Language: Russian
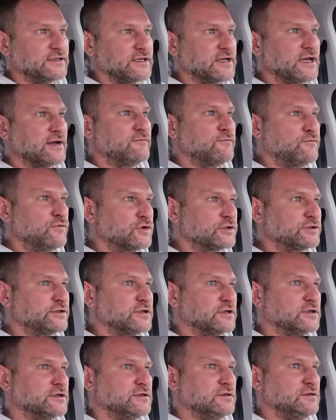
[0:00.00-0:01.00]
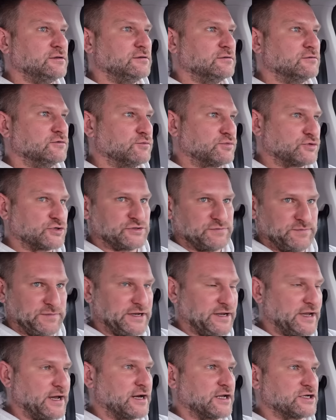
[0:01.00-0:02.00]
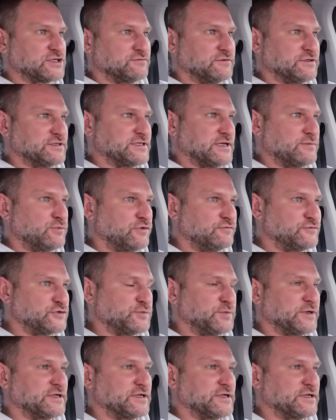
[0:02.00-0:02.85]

некомфортно, и он просто перегораживает собой все